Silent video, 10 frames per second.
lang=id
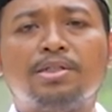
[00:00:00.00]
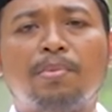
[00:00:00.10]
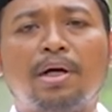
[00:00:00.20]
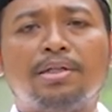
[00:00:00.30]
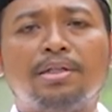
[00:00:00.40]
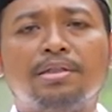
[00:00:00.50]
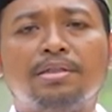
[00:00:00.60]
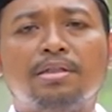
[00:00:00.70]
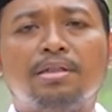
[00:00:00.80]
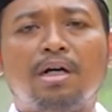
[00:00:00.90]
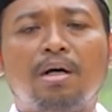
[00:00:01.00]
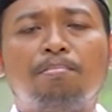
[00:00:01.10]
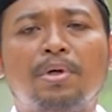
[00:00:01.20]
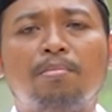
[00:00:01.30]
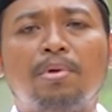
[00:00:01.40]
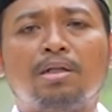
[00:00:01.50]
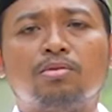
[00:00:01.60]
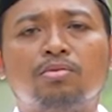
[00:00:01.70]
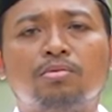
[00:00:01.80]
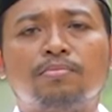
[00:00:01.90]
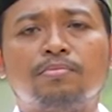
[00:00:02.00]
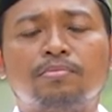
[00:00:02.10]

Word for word: ajma'in amma ba'du